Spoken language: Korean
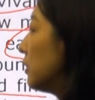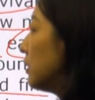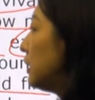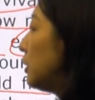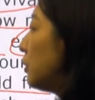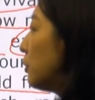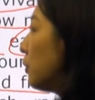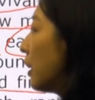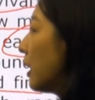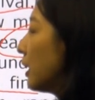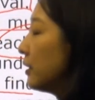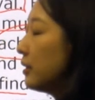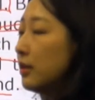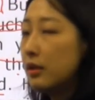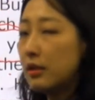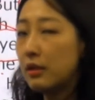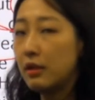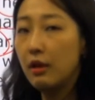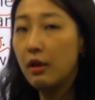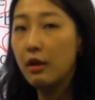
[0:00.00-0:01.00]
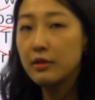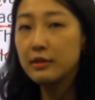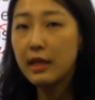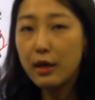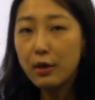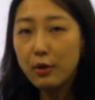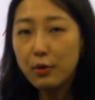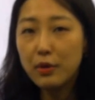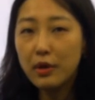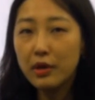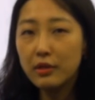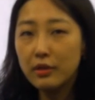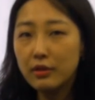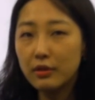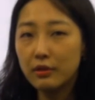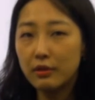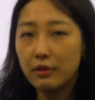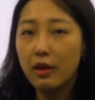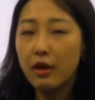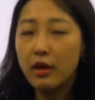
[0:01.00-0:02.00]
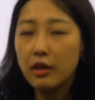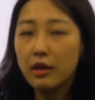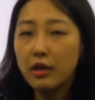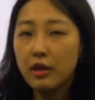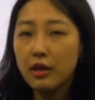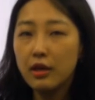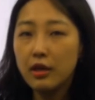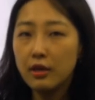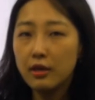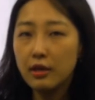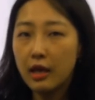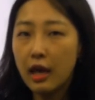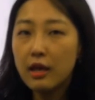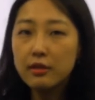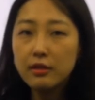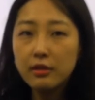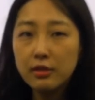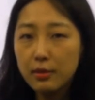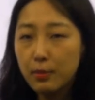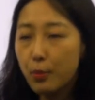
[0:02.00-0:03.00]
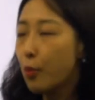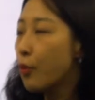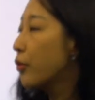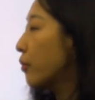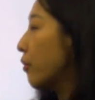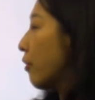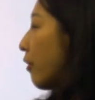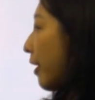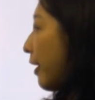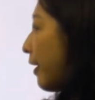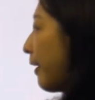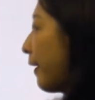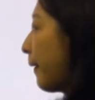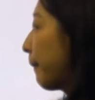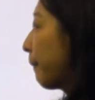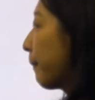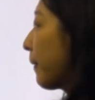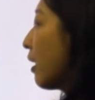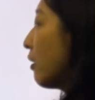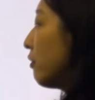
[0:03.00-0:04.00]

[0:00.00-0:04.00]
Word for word: 이용하는 사용하는 이 개들을 본 거예요.